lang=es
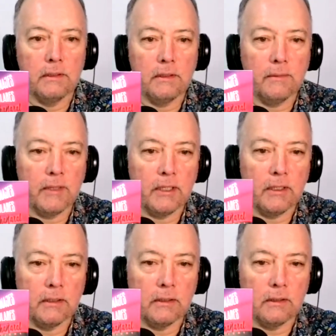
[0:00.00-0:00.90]

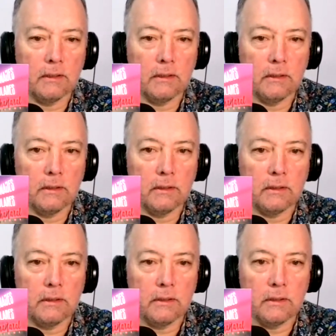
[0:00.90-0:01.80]
llamada
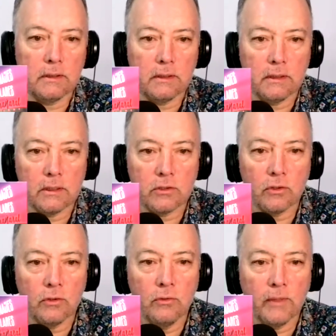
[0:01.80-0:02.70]

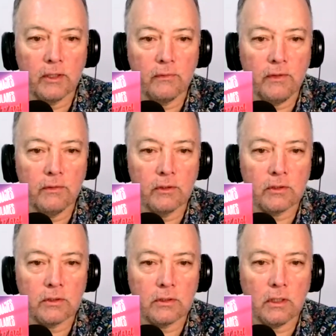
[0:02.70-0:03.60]
Tesoros Humanos
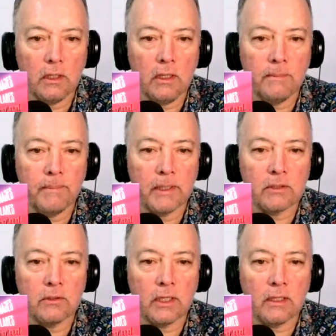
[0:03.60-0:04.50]
Vivos y
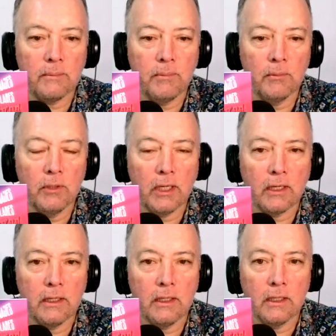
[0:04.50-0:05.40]
Personajes
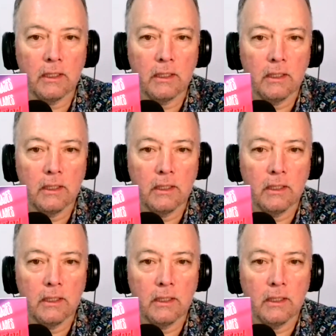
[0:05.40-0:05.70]
Populares de,